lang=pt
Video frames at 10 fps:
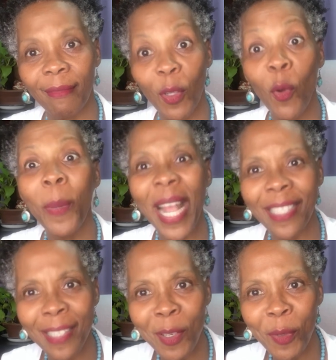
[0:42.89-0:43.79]
O
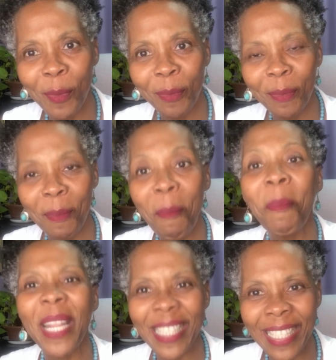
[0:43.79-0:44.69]
Brasil
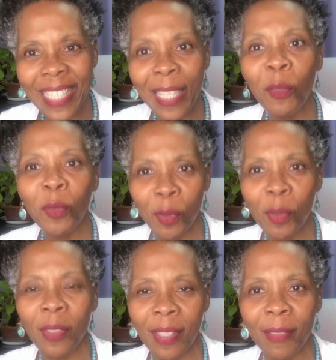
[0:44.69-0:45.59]
precisa do
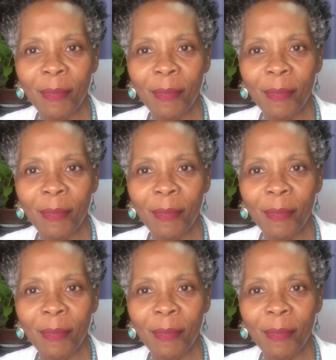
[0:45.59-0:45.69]
SUS.